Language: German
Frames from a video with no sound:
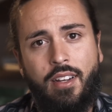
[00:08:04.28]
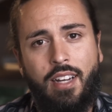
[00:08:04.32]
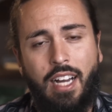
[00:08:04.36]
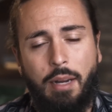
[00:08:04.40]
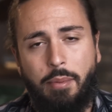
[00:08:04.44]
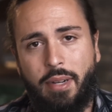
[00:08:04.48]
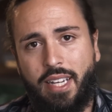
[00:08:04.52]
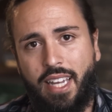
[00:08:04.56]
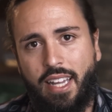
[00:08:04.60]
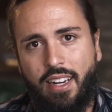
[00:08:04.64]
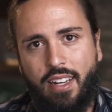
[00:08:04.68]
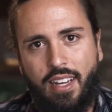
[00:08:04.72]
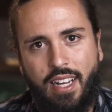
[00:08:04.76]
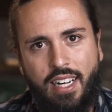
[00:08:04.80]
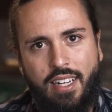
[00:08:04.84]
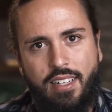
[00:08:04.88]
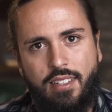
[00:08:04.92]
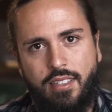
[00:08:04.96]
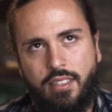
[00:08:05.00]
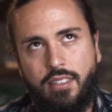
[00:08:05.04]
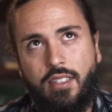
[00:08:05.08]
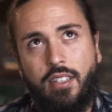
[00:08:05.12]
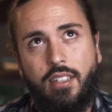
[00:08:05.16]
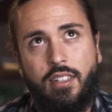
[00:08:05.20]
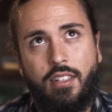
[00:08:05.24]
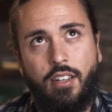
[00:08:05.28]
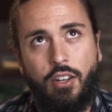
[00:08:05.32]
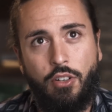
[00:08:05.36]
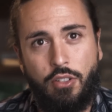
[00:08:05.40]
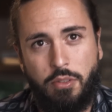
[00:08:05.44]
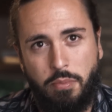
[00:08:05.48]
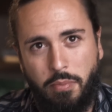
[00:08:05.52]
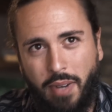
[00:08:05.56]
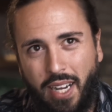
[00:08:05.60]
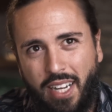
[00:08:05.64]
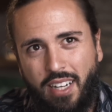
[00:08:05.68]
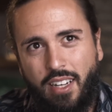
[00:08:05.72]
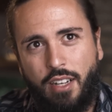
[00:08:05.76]
Aber generell sind
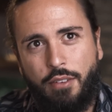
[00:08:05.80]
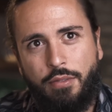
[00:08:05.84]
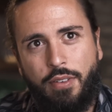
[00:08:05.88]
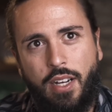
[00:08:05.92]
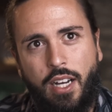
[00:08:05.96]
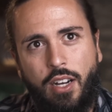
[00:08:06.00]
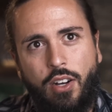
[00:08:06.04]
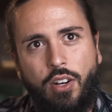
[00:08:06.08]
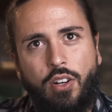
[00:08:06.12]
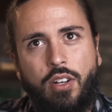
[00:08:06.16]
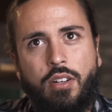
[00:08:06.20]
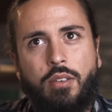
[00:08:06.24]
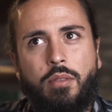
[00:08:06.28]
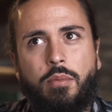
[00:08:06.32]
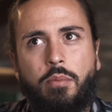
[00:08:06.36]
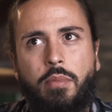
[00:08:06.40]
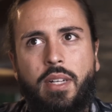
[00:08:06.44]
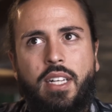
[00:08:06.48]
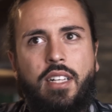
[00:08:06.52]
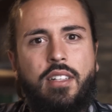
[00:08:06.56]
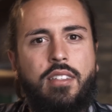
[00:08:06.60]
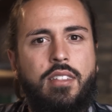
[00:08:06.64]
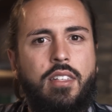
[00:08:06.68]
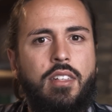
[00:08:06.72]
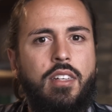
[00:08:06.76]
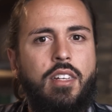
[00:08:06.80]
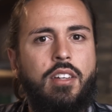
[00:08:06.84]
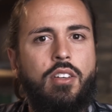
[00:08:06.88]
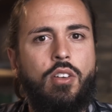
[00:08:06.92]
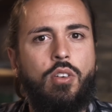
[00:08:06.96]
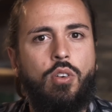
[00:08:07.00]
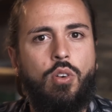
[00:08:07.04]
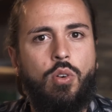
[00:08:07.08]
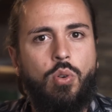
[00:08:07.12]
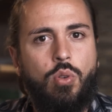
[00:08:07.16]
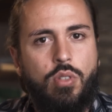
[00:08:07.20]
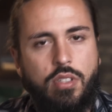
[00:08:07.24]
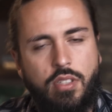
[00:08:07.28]
aus meiner Erfahrung Pilze nicht
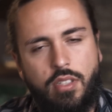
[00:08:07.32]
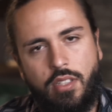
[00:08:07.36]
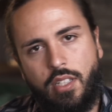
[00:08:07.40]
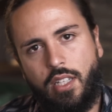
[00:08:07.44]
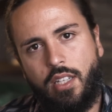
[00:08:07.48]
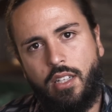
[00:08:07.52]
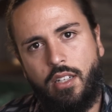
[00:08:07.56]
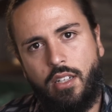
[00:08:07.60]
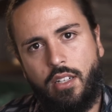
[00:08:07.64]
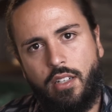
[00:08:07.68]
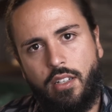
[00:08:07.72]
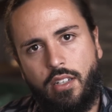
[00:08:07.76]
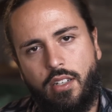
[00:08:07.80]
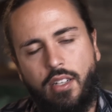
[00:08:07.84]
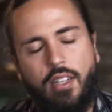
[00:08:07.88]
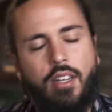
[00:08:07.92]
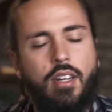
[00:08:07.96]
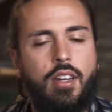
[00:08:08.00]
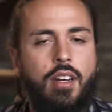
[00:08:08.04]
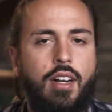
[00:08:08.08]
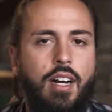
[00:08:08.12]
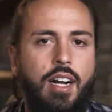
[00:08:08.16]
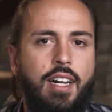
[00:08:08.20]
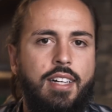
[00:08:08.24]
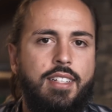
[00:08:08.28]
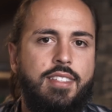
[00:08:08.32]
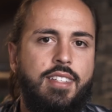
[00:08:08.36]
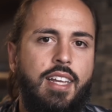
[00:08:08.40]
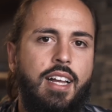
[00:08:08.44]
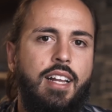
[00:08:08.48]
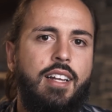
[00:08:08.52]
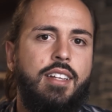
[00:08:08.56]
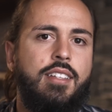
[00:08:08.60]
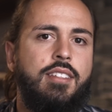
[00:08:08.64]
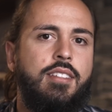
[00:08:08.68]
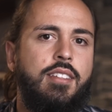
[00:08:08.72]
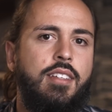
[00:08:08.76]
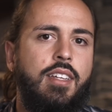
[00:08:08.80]
lustiger als
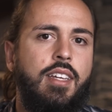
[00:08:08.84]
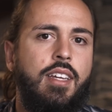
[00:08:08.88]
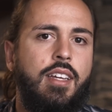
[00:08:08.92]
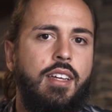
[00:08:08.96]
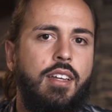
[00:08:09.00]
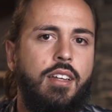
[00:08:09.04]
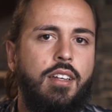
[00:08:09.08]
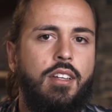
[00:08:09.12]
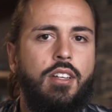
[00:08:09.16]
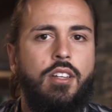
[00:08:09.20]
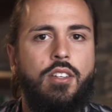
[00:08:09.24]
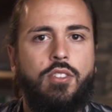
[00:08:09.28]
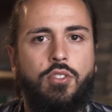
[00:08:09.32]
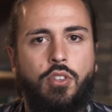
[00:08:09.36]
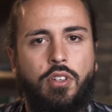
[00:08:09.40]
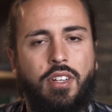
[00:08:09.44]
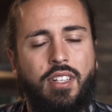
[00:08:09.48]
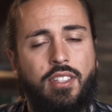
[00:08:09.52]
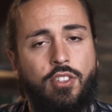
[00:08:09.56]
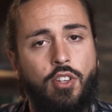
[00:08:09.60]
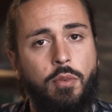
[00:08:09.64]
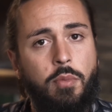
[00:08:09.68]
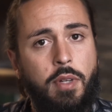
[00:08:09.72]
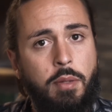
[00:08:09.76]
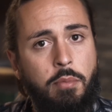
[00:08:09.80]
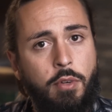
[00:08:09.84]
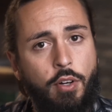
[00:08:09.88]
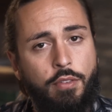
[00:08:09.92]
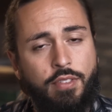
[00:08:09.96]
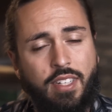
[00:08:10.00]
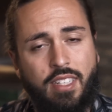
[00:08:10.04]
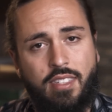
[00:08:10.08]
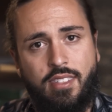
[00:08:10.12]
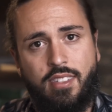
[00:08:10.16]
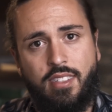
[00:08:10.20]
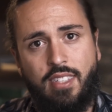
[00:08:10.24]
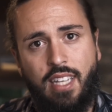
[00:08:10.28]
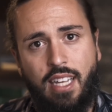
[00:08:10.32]
LSD, sondern es kommt immer auf
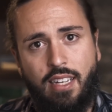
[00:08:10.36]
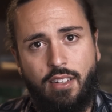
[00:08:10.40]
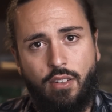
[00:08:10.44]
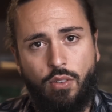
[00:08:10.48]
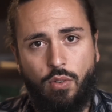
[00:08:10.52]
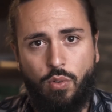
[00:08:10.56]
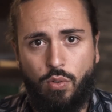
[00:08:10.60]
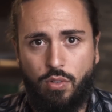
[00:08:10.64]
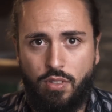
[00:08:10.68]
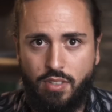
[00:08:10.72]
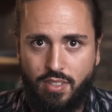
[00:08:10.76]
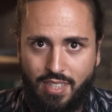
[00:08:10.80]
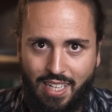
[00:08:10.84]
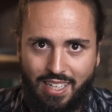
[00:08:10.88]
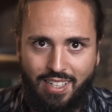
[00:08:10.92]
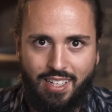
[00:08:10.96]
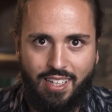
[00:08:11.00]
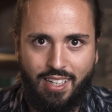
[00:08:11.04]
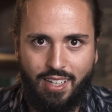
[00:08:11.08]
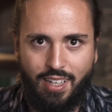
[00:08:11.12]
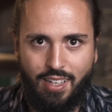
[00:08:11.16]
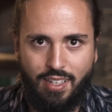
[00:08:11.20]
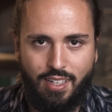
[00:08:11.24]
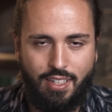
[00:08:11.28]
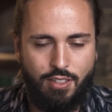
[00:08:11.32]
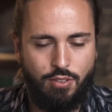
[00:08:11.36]
das Set und Setting an.